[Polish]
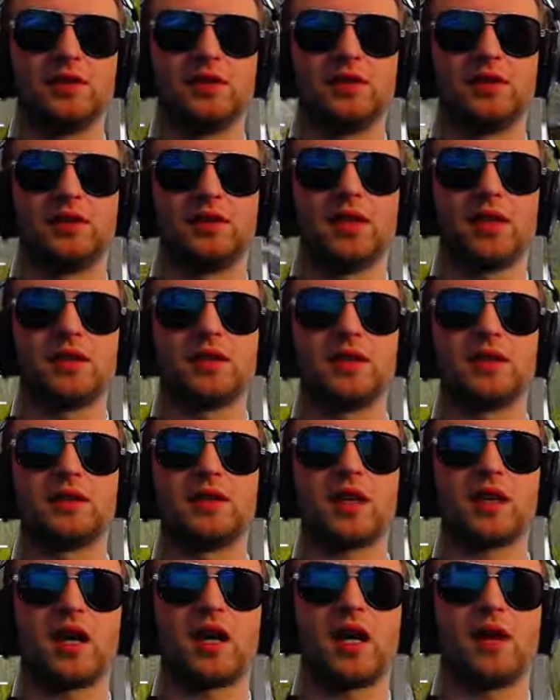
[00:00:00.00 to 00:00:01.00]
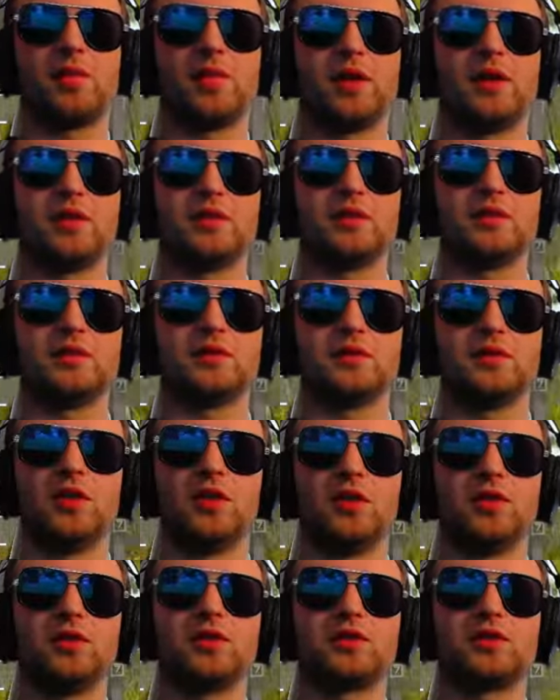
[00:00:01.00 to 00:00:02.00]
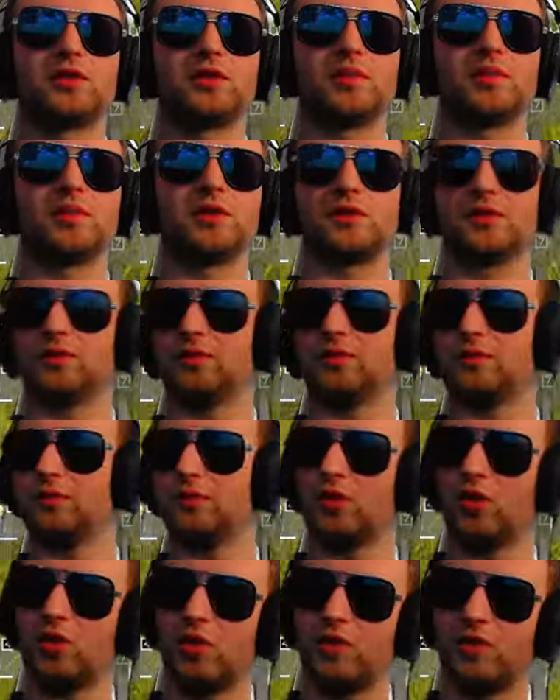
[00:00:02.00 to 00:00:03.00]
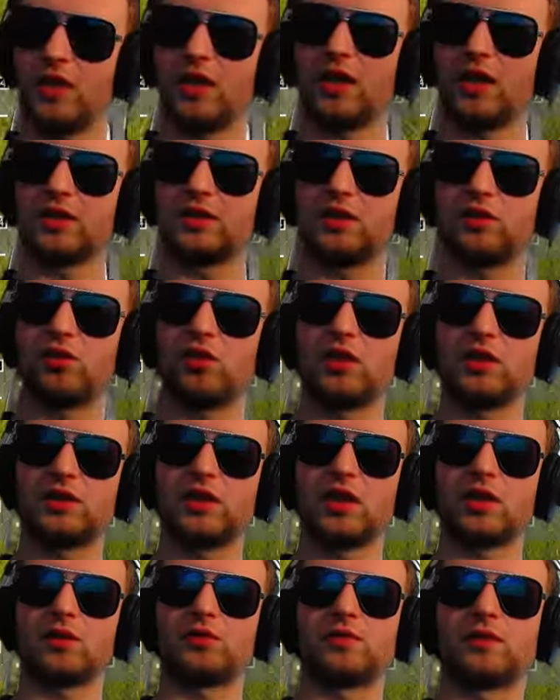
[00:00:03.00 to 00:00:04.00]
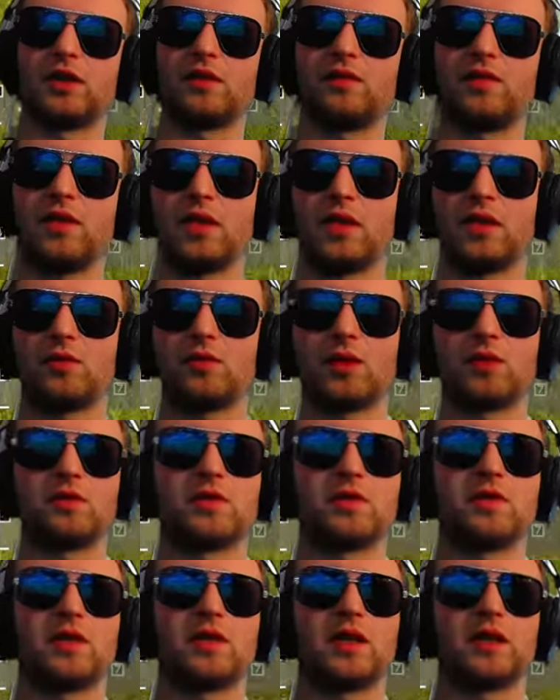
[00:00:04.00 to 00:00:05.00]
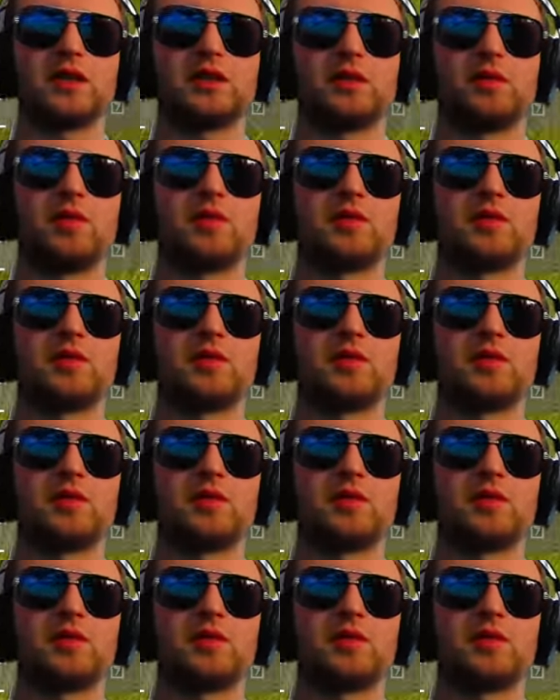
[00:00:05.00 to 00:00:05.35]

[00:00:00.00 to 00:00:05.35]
internet na kabel, no i sobie do 19 do restartu serwera akurat o 19